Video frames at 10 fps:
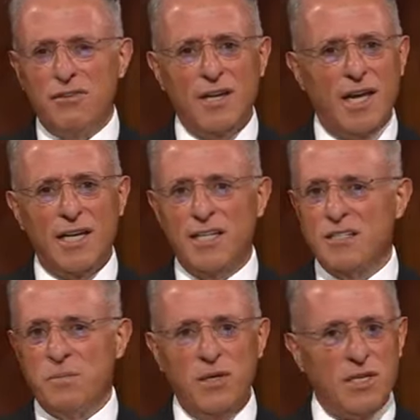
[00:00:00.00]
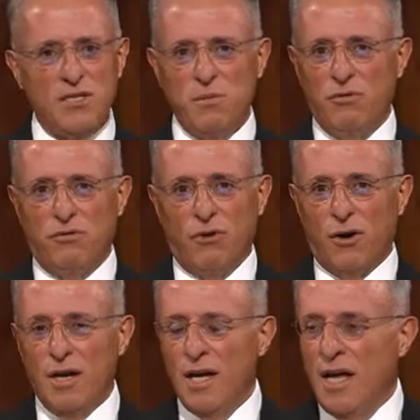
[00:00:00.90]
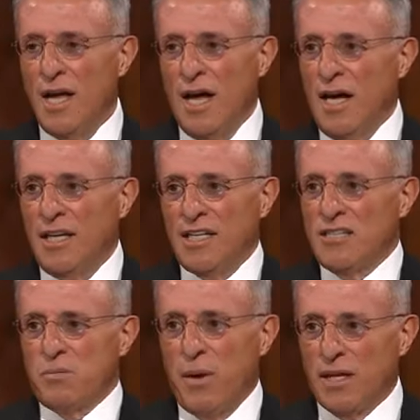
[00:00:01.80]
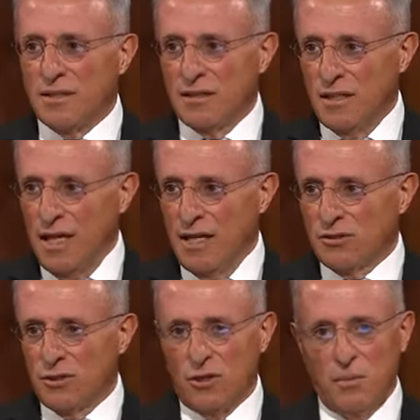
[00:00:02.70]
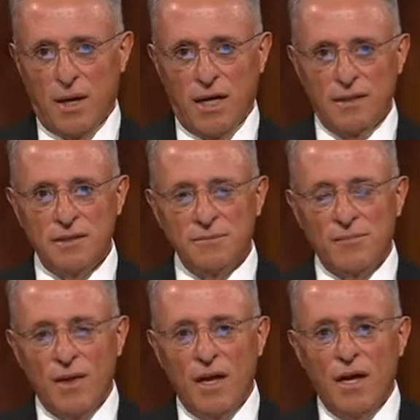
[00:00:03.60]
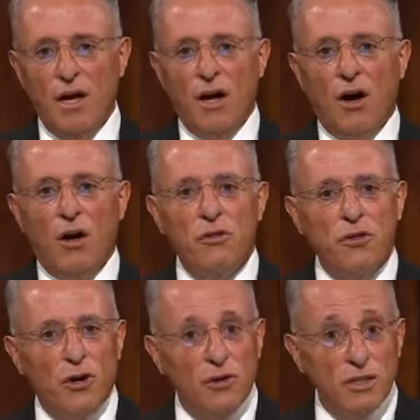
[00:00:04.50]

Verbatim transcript: Essa analogia me faz lembrar de uma experiência que um membro muito fiel da igreja